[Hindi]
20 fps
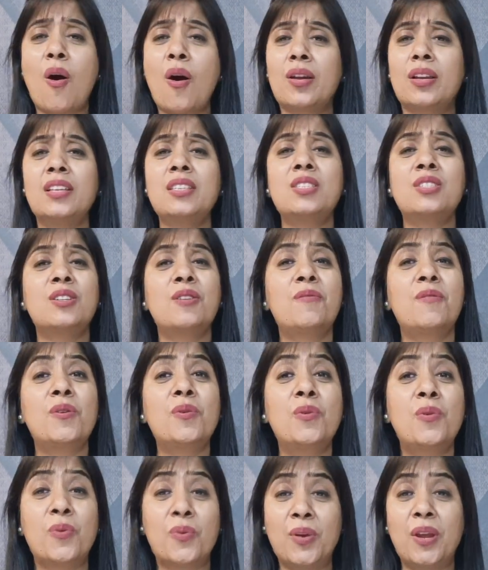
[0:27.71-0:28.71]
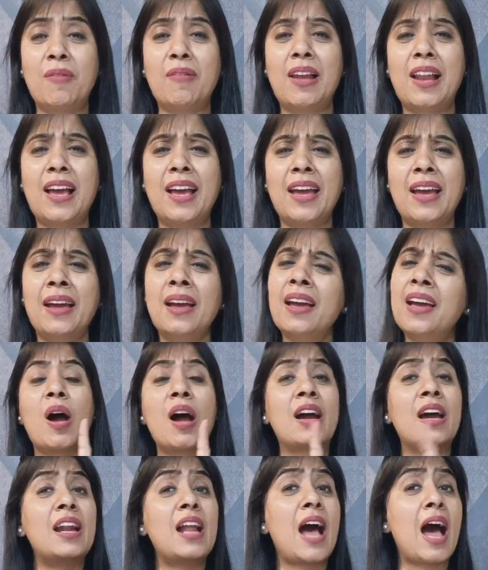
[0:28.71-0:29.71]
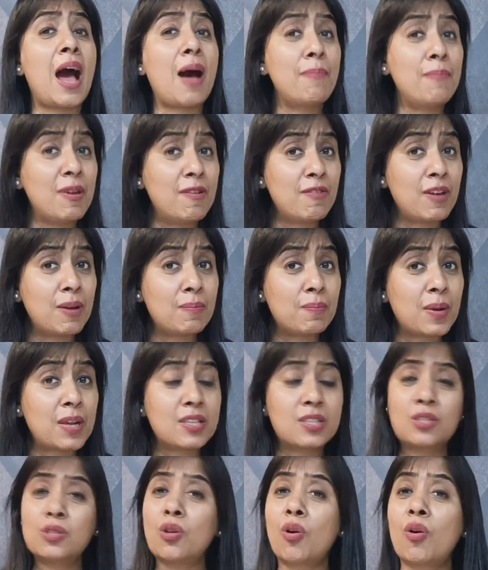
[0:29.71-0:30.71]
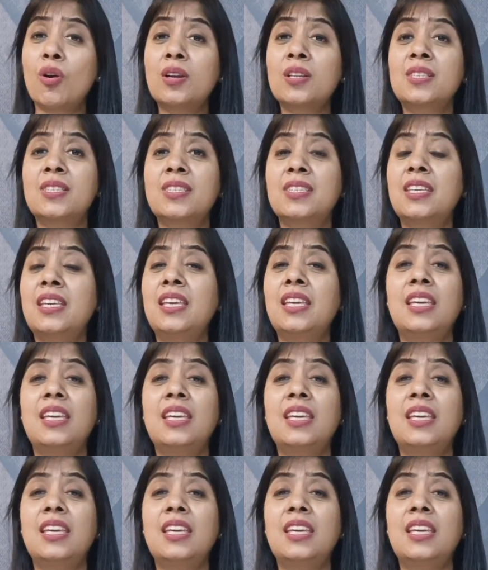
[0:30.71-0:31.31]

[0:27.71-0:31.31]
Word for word: ऑनेस्ट रिव्यू होने वाला है तो अगर आप भी वन प्लस नॉट सी